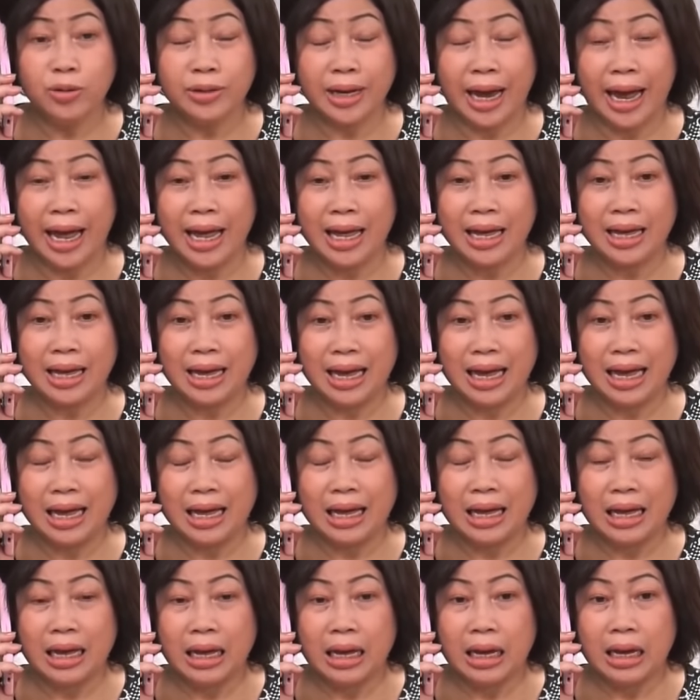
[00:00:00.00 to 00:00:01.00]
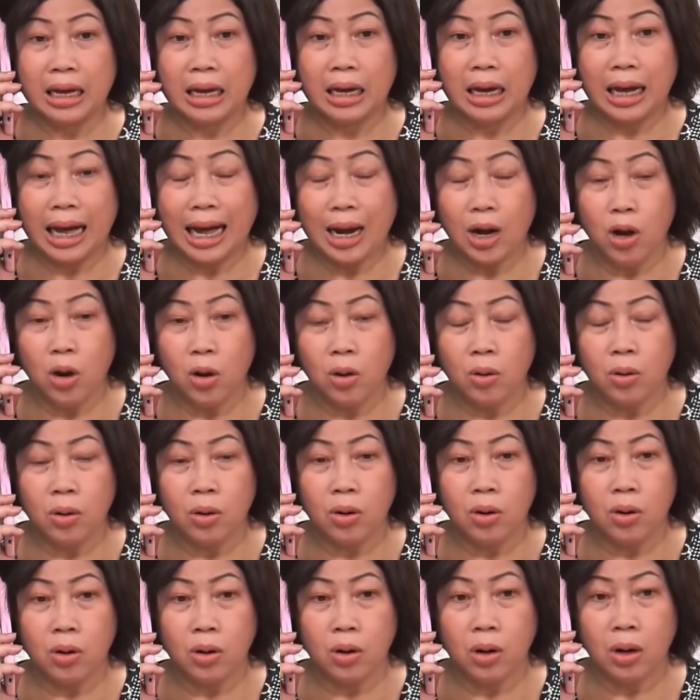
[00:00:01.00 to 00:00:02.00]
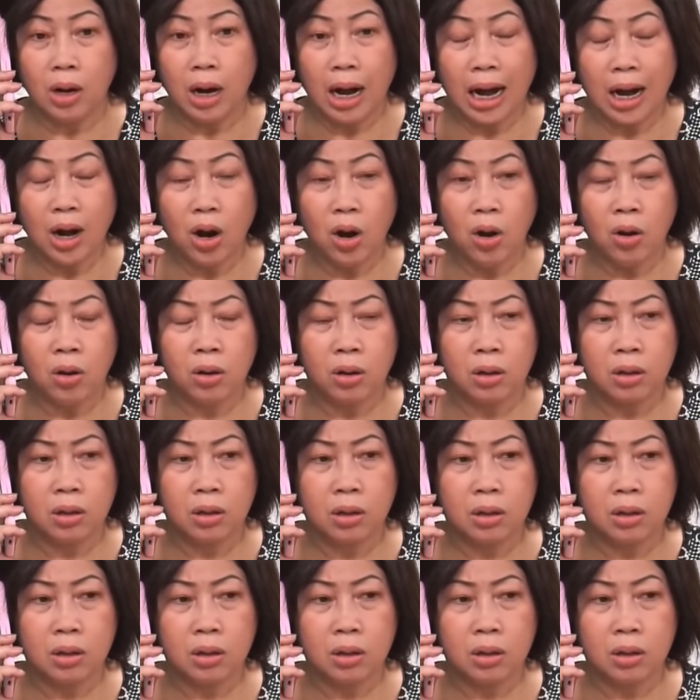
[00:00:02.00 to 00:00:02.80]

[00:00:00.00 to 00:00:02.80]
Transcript: tôi trả ha? alo alo